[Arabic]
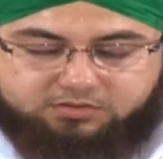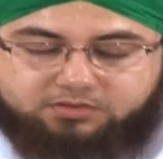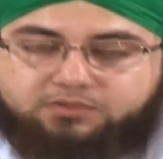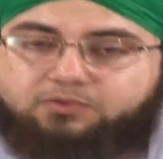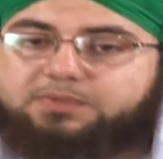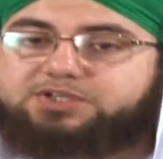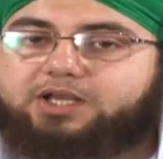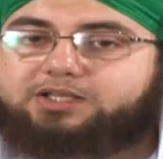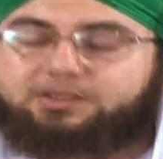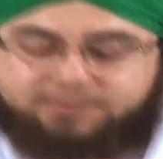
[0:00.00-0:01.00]
ثم
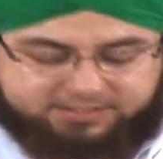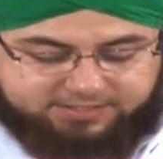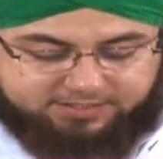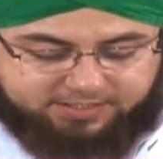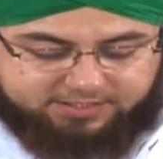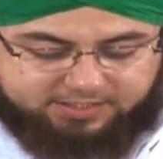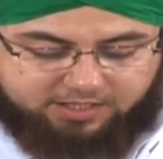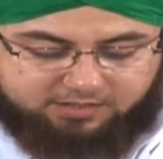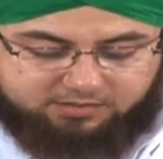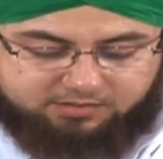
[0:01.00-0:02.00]
شهد بعد
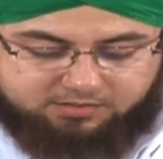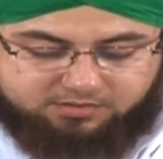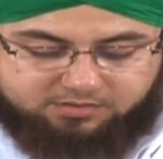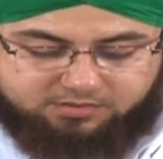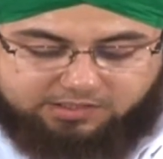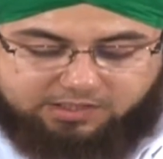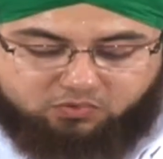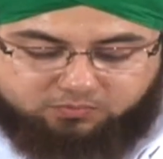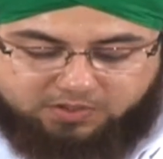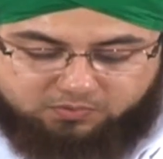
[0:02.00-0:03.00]
ذلك
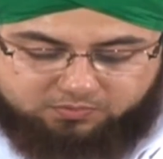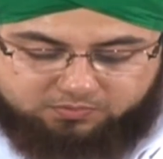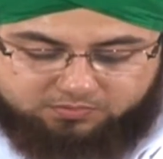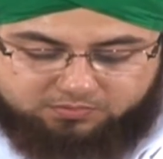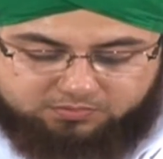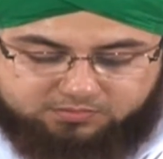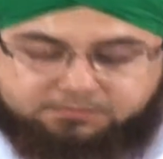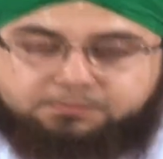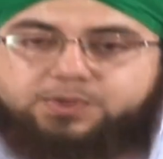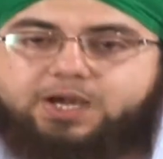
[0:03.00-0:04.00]
قومه
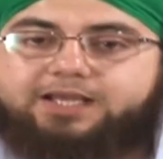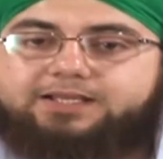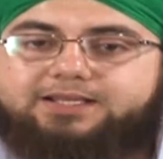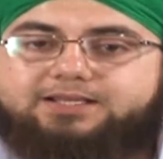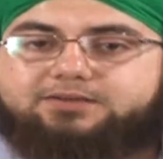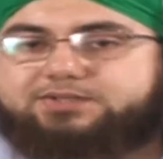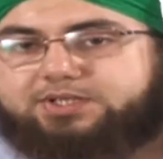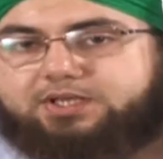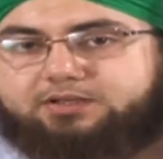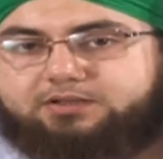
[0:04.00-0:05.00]
بعيني
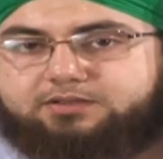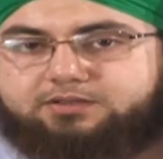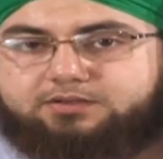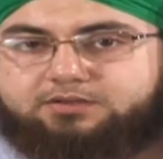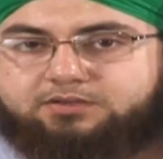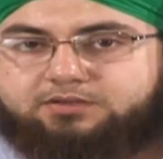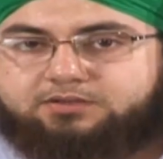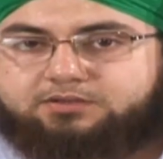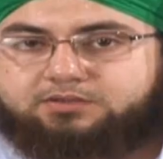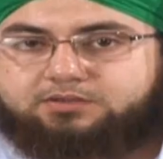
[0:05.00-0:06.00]
رأسه
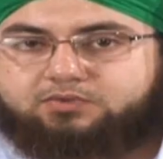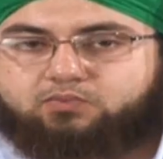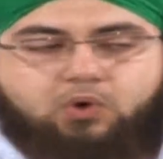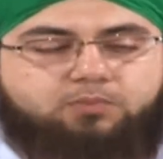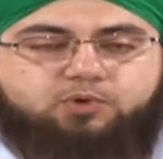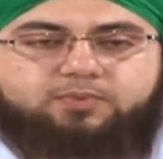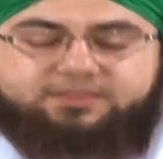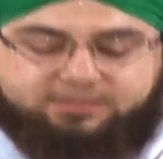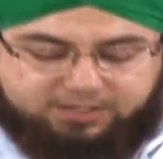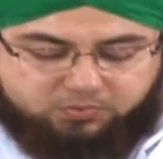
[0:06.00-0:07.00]
وهم
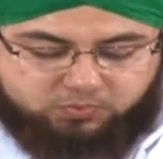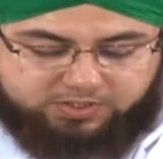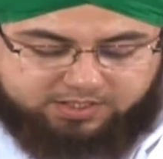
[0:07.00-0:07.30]
يمثلون